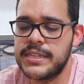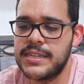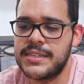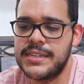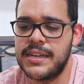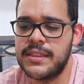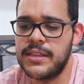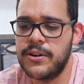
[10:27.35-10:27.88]
Es
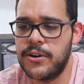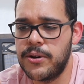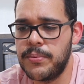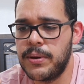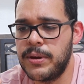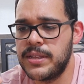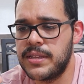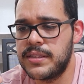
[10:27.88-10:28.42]
decir, Dior,
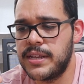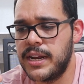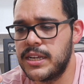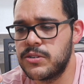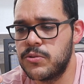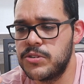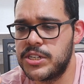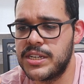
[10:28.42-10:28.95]

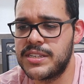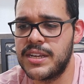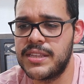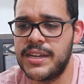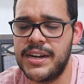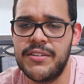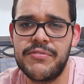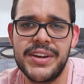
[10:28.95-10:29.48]
B23, Gucci,
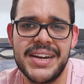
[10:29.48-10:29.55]
etc.